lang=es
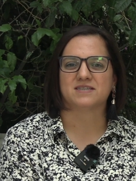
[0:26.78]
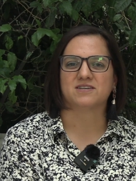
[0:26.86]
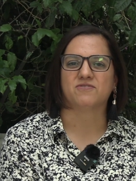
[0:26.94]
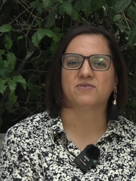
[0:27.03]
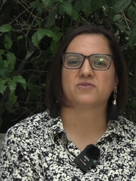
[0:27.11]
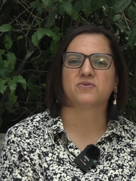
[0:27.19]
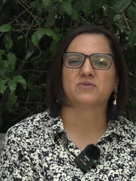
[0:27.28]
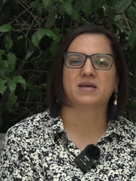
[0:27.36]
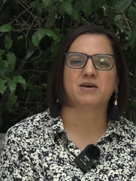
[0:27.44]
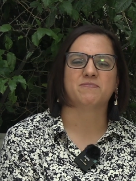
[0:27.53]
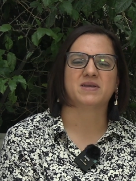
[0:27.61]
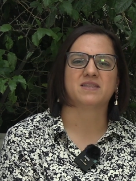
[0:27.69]

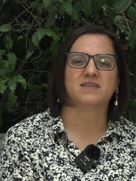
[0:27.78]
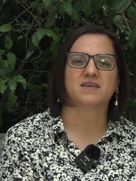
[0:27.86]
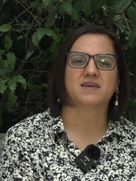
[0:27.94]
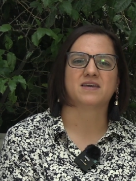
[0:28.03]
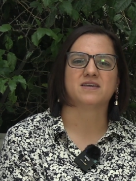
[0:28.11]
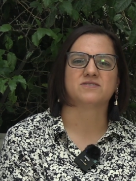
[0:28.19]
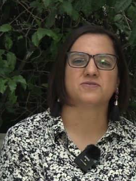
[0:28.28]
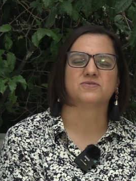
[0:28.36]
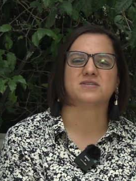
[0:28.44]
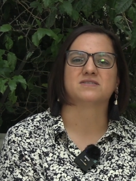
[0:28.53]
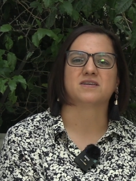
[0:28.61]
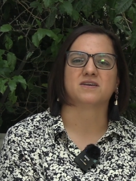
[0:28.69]
desafortunadamente
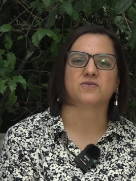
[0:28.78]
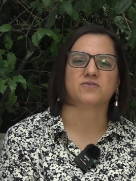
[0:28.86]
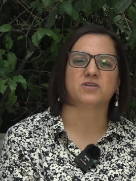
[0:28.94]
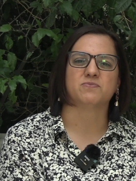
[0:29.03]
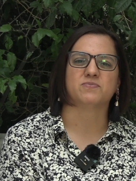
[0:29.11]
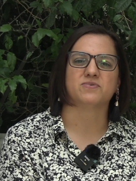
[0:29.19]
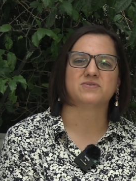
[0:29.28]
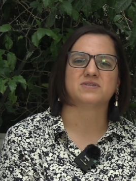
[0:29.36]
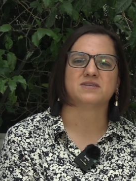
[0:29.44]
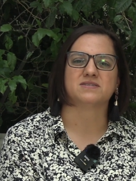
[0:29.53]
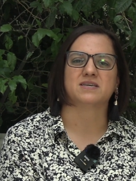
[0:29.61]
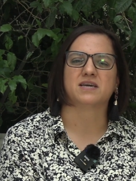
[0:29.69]
estos estereotipos
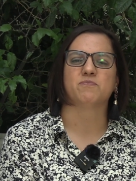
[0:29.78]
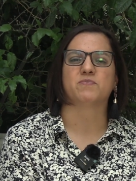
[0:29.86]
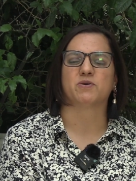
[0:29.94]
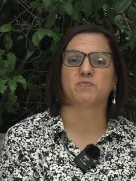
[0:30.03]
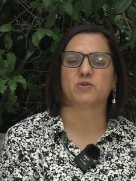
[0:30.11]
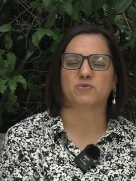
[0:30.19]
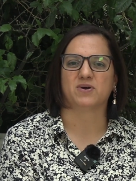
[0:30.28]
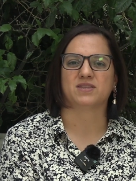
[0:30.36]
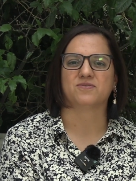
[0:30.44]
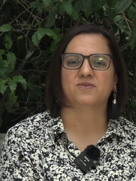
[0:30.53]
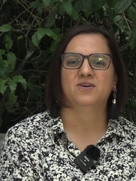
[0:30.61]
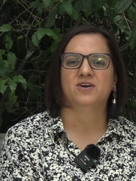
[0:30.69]
se siguen
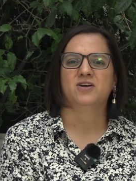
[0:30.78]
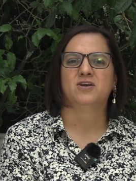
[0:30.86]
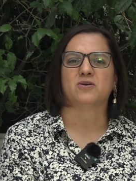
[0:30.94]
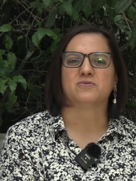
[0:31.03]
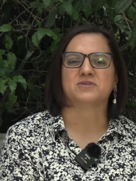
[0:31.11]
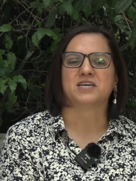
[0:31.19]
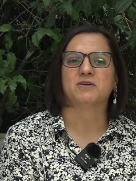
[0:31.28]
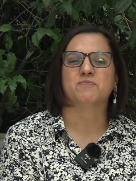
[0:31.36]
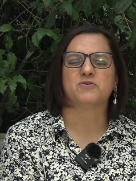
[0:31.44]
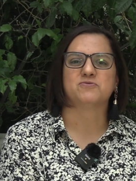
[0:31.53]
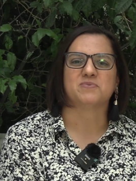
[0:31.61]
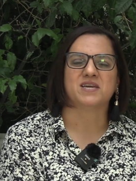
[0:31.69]
perpetuando. Lo
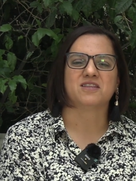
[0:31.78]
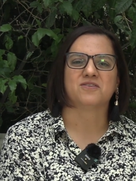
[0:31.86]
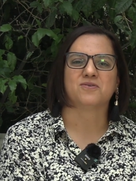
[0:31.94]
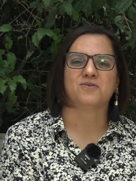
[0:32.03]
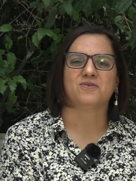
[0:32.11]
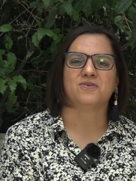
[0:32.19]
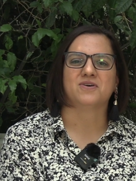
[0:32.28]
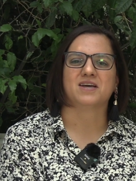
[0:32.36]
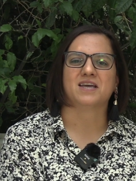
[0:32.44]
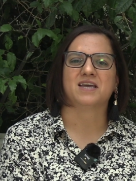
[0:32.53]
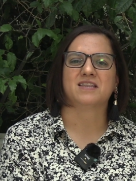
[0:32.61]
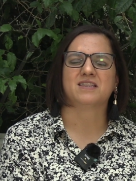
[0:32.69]
seguimos viendo
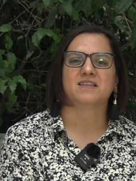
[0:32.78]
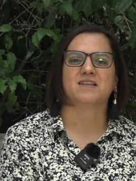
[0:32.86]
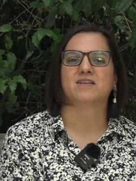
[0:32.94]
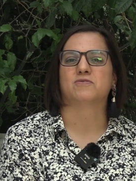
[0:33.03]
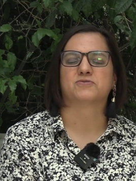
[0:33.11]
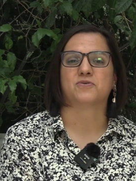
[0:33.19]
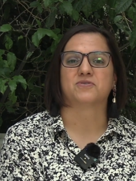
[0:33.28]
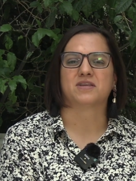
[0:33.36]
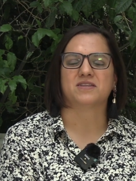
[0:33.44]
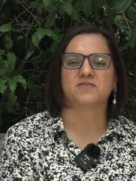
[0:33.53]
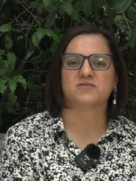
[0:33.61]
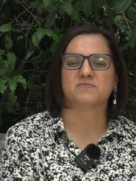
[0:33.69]
en los
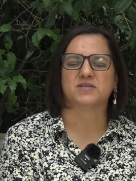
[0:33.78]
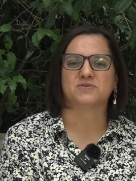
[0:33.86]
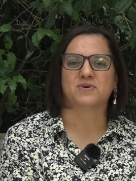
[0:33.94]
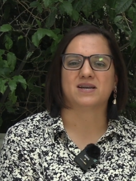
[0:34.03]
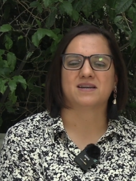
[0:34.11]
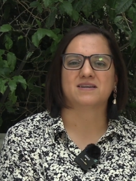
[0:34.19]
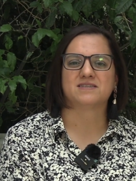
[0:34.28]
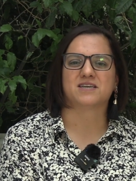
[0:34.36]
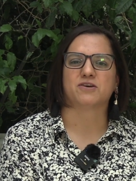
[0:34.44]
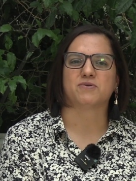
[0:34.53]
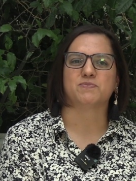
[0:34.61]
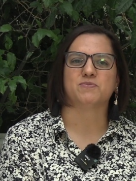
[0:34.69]
contenidos visuales
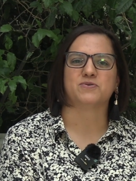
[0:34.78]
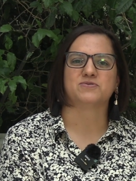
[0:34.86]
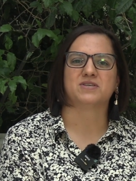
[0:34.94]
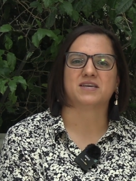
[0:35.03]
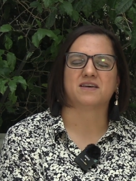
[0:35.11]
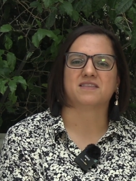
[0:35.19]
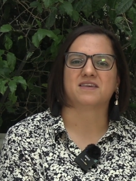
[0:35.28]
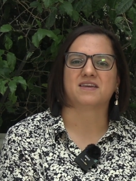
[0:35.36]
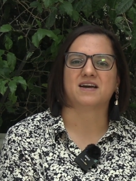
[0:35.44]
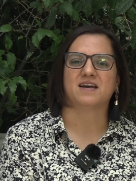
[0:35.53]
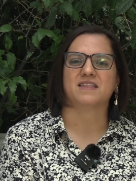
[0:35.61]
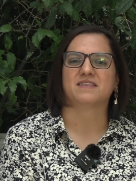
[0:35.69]
que vemos día a
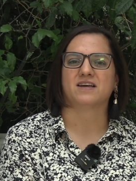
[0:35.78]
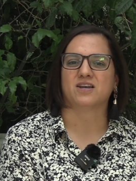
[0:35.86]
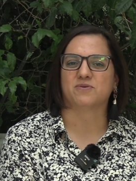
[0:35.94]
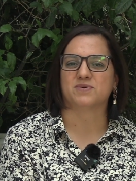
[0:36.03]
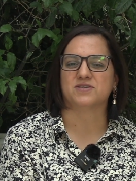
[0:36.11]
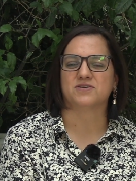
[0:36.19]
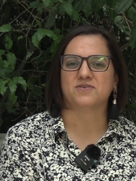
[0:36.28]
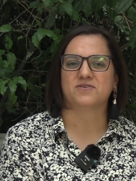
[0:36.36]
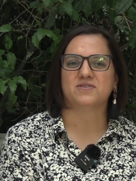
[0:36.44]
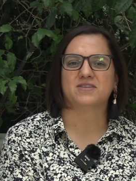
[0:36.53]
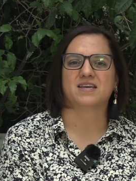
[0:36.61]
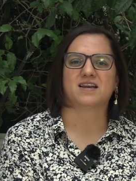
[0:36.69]
día en
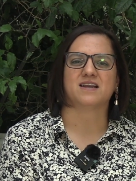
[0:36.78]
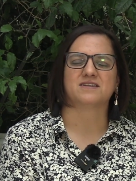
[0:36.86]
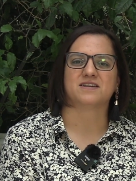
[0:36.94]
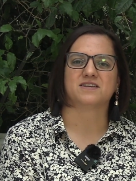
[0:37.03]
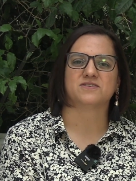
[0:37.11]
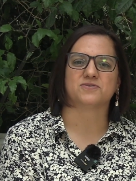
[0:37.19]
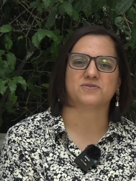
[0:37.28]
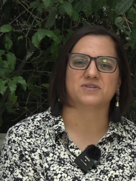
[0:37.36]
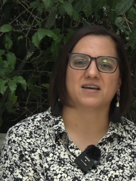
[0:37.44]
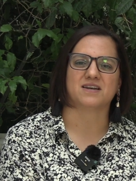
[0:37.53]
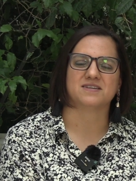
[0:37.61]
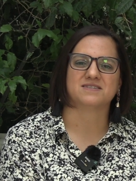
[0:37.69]
televisión y en las redes
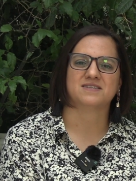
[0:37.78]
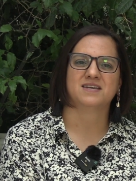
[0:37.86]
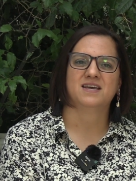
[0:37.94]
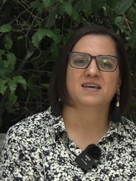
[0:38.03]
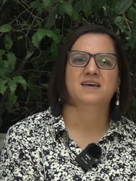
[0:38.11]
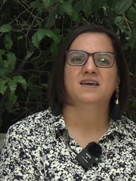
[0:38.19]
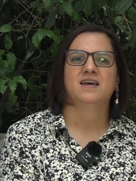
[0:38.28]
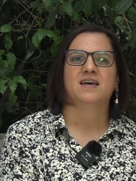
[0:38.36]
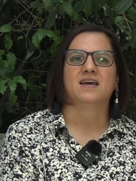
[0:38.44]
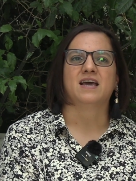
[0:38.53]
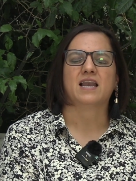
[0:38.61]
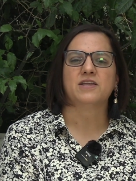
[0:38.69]
sociales.
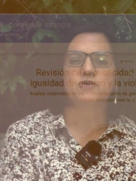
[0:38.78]
El